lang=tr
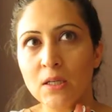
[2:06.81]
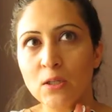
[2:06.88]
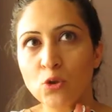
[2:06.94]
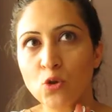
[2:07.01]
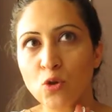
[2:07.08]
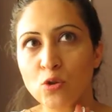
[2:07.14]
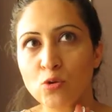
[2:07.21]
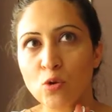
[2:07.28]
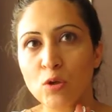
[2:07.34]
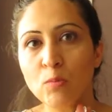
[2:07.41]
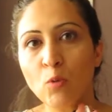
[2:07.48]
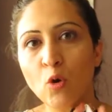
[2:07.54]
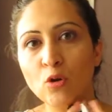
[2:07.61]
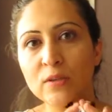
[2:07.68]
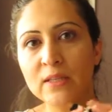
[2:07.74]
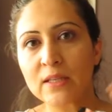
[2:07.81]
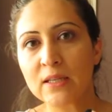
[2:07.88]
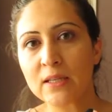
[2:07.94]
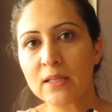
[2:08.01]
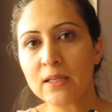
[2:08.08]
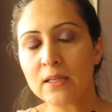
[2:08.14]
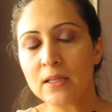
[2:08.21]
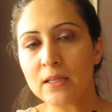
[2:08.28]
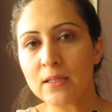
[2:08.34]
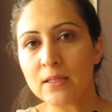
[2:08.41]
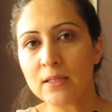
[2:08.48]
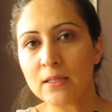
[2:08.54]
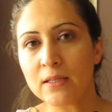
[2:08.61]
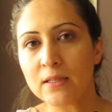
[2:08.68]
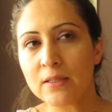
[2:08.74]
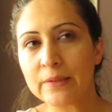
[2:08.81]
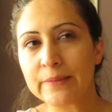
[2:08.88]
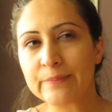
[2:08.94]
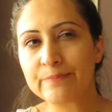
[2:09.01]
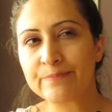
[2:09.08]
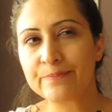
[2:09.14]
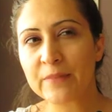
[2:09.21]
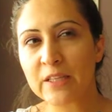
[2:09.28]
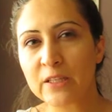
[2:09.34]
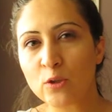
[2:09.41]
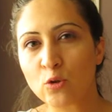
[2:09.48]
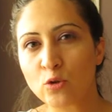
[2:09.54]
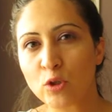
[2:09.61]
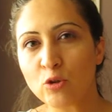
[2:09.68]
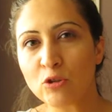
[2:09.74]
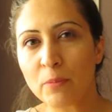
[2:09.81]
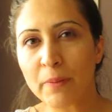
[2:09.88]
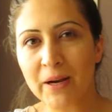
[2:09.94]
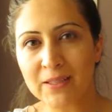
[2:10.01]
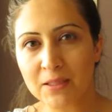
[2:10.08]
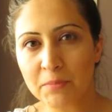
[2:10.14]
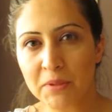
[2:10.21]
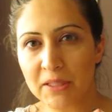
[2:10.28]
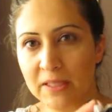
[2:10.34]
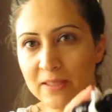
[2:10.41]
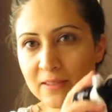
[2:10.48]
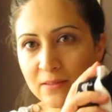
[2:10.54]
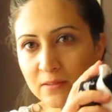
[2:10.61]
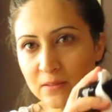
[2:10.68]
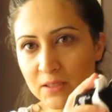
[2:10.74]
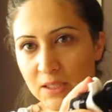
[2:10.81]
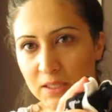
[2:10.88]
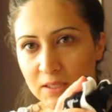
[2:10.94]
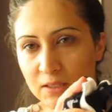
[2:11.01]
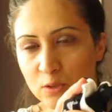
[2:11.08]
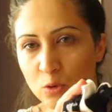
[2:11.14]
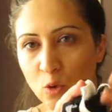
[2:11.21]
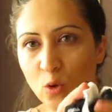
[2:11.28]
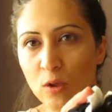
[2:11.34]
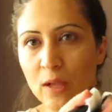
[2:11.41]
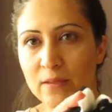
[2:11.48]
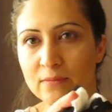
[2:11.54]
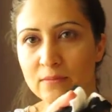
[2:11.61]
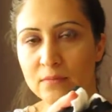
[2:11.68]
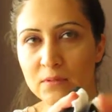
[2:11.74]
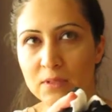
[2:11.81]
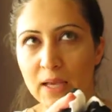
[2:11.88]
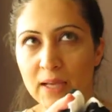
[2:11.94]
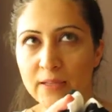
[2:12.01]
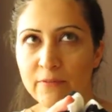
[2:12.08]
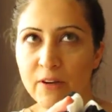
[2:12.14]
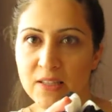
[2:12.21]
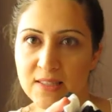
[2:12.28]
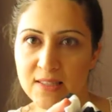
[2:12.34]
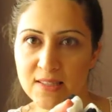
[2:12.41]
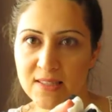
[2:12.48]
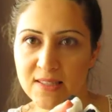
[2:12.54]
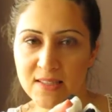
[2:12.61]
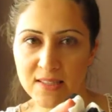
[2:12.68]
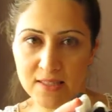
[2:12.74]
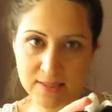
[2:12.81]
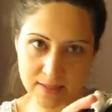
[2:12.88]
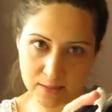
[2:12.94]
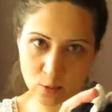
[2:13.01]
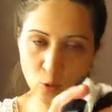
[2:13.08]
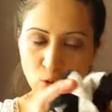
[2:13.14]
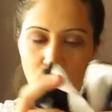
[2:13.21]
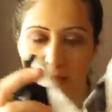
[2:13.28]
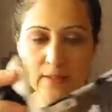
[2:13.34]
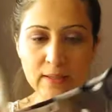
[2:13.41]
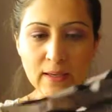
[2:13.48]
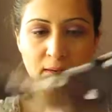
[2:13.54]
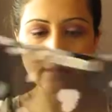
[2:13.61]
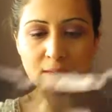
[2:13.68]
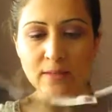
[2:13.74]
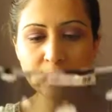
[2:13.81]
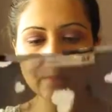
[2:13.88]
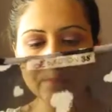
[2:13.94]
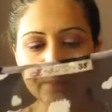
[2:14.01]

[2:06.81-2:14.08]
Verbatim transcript: Şöyle söyleyeyim oradaki e, ne deniyor ona? Napark gibi yerin yakınında olan yani Watson's'ın sırasında olan yerden.